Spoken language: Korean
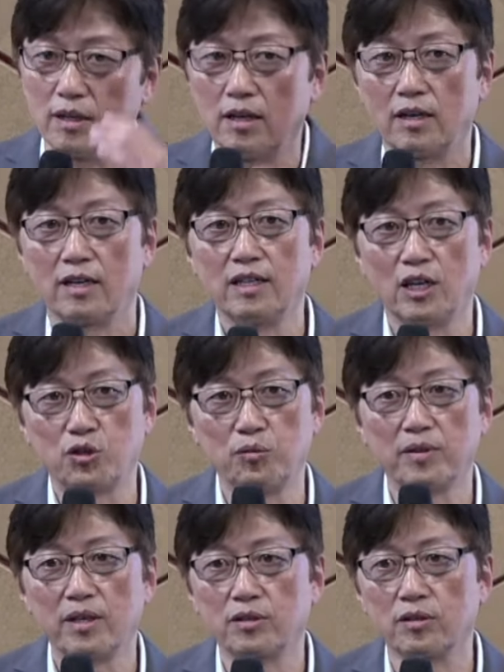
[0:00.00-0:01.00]
그러니까
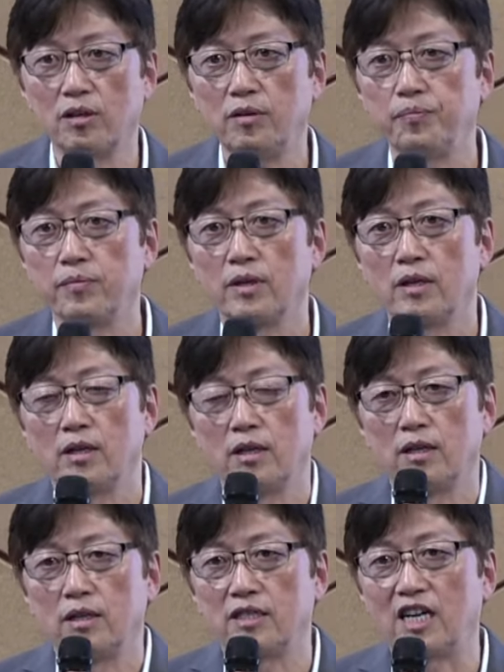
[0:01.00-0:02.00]
예수님께서
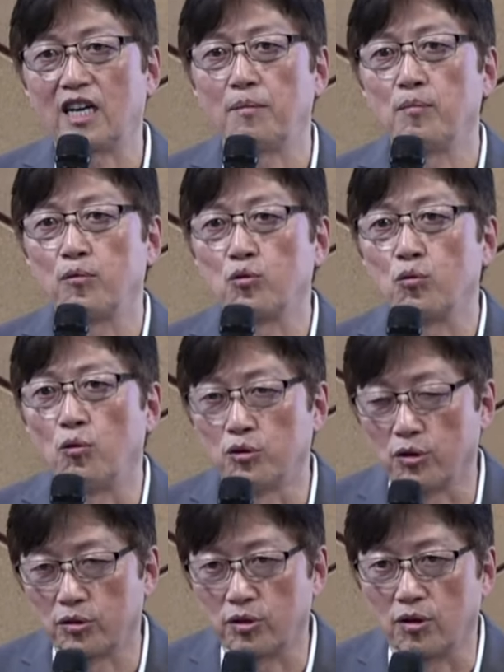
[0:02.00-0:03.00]
사람의 몸으로
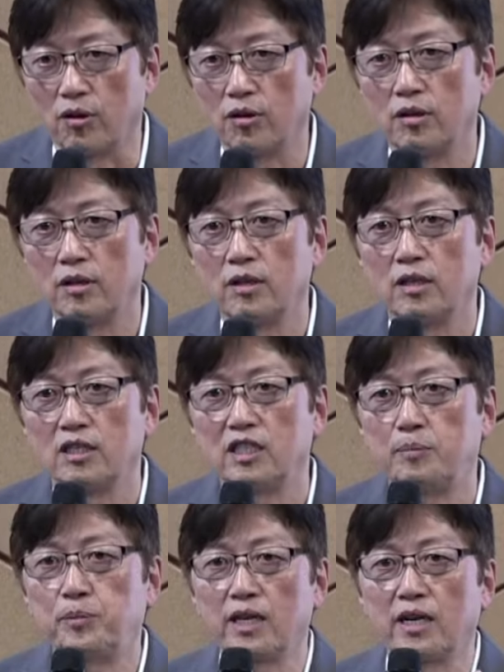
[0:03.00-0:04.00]
오셔서
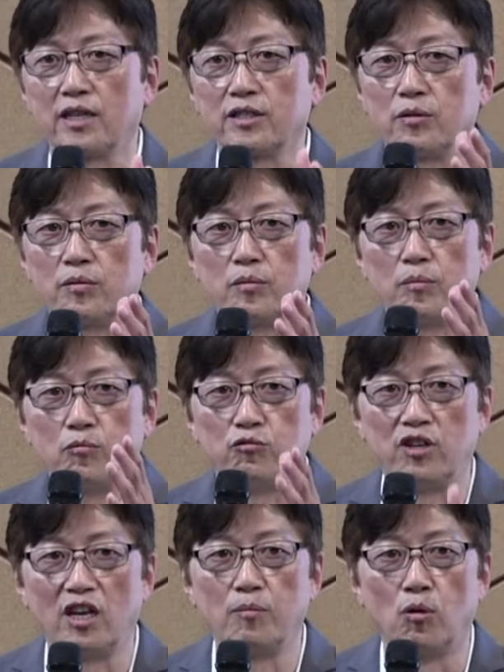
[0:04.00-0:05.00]
십자가에서
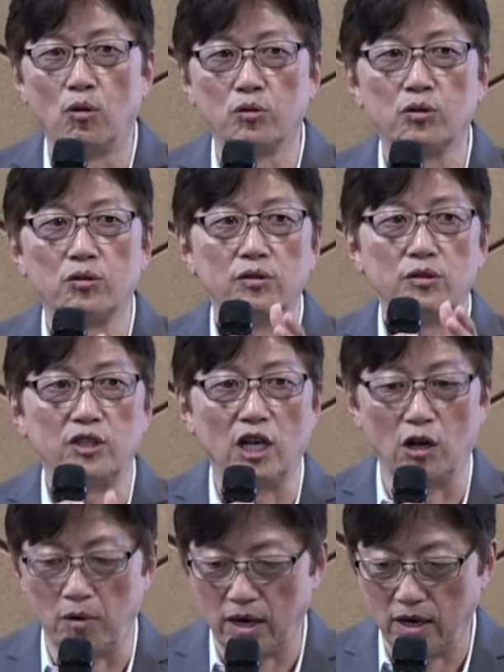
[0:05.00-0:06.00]
우리의 모든
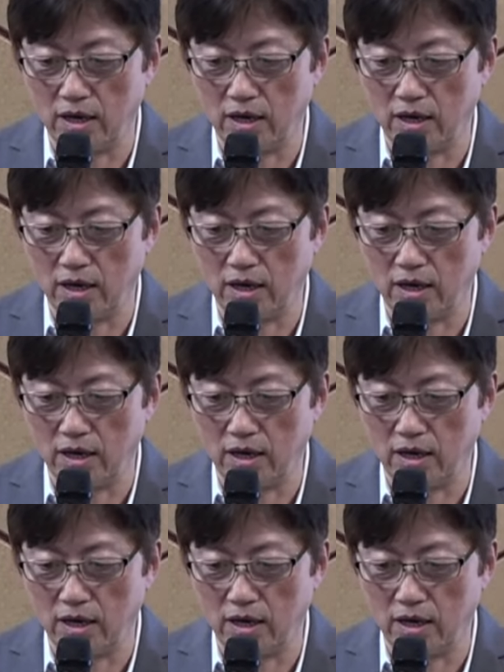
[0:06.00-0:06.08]
죄와